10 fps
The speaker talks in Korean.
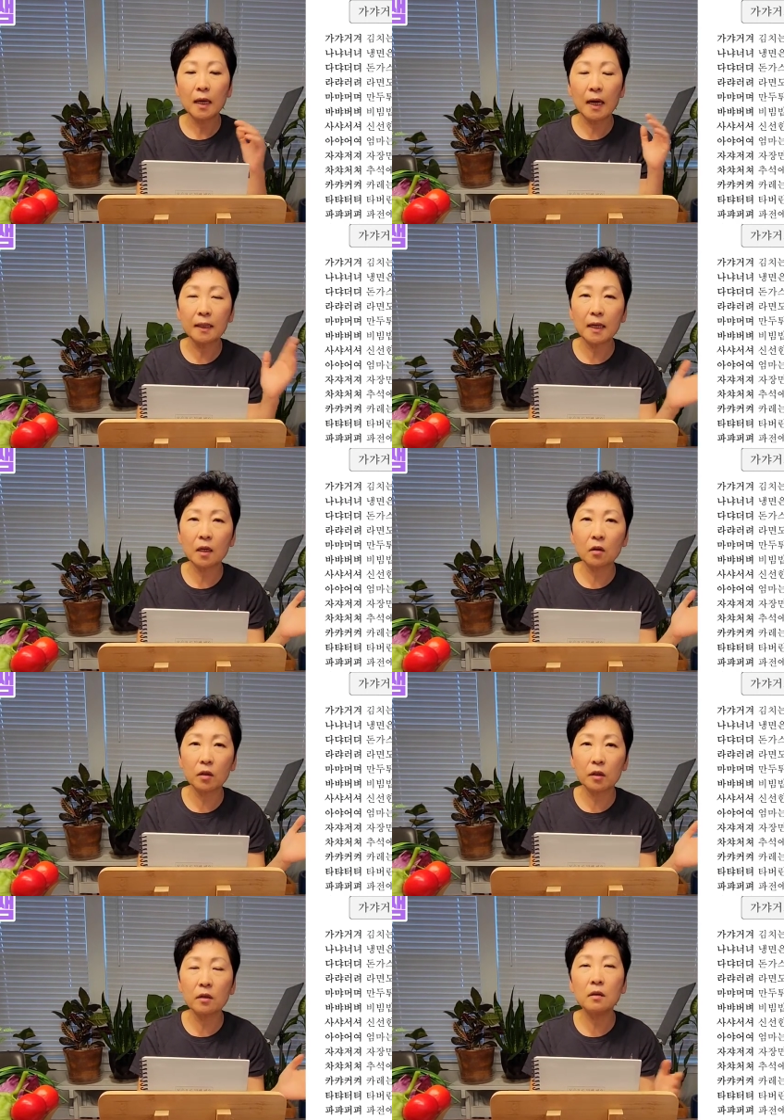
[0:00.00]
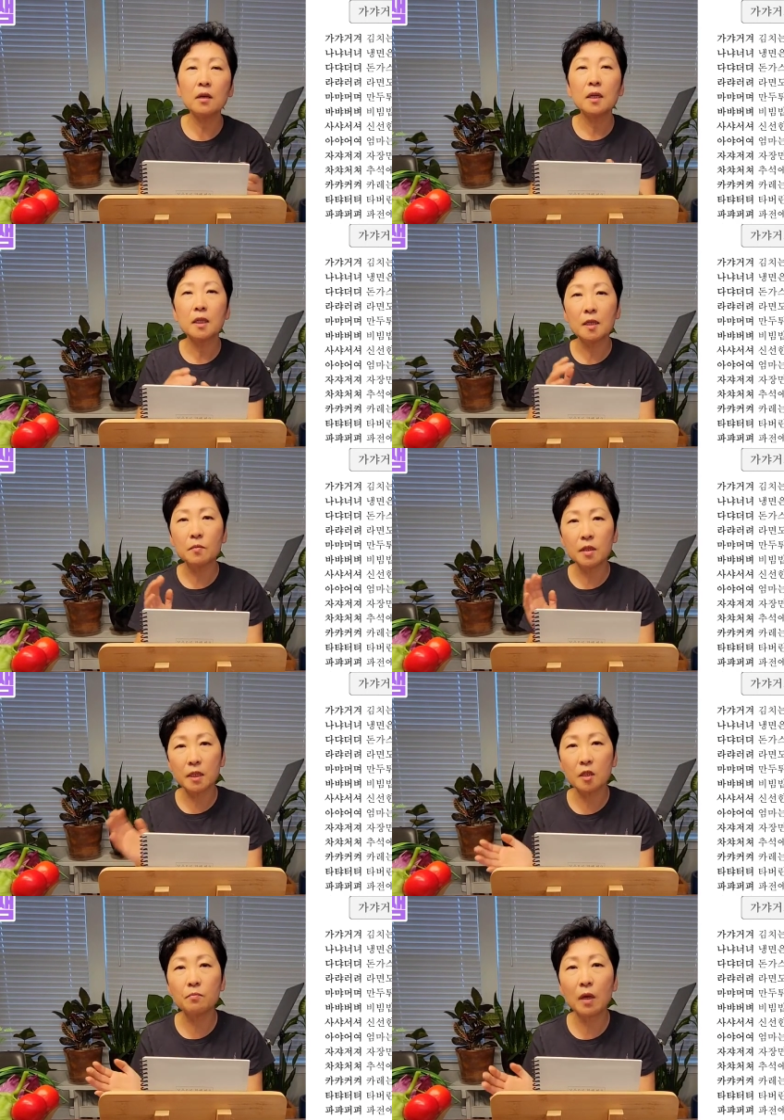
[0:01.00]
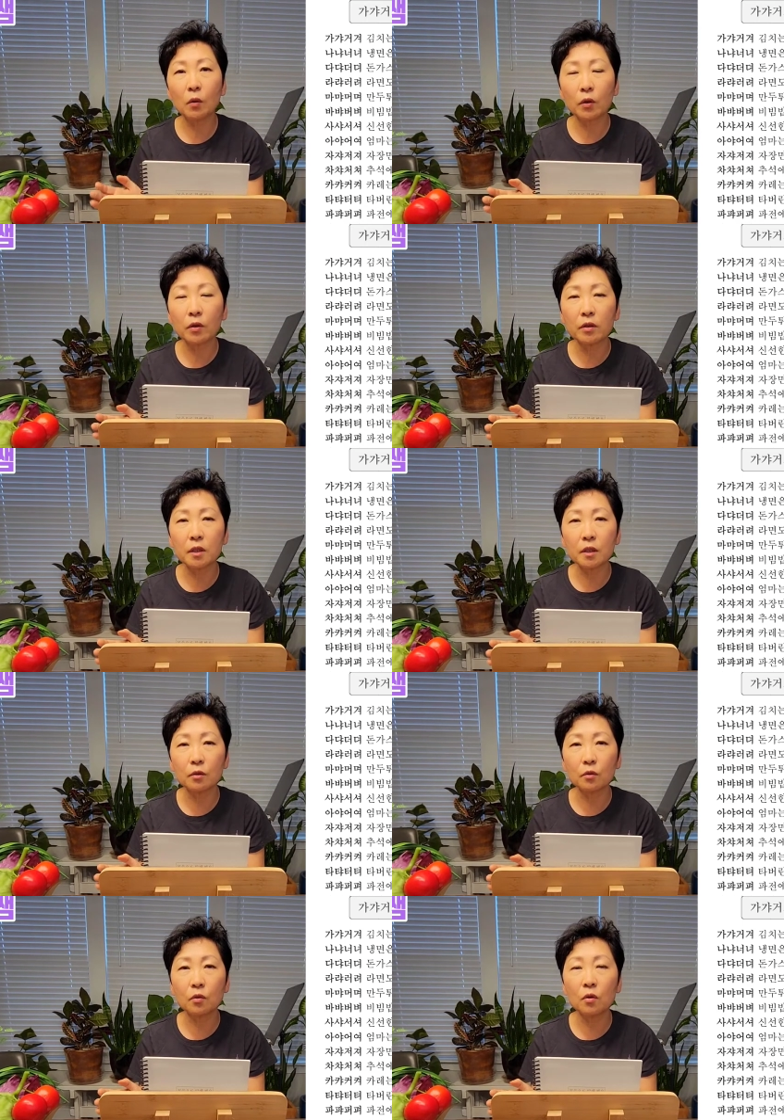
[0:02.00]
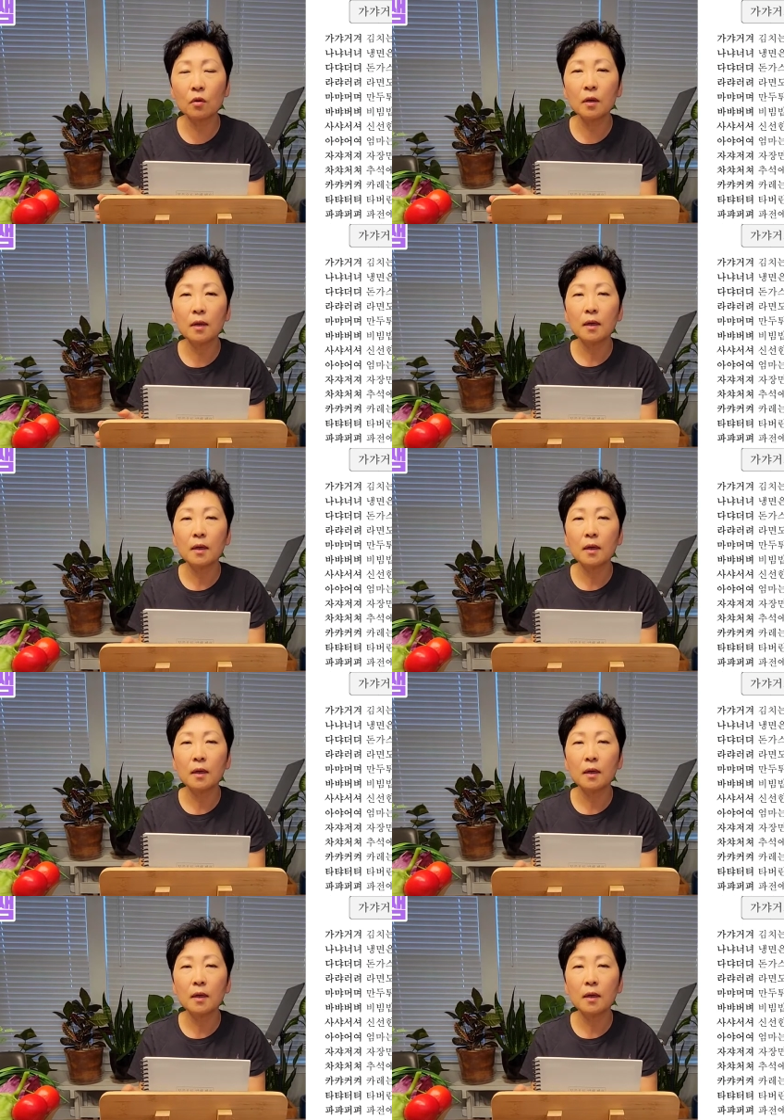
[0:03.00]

각야거겨 김치는 매워요 이런 식으로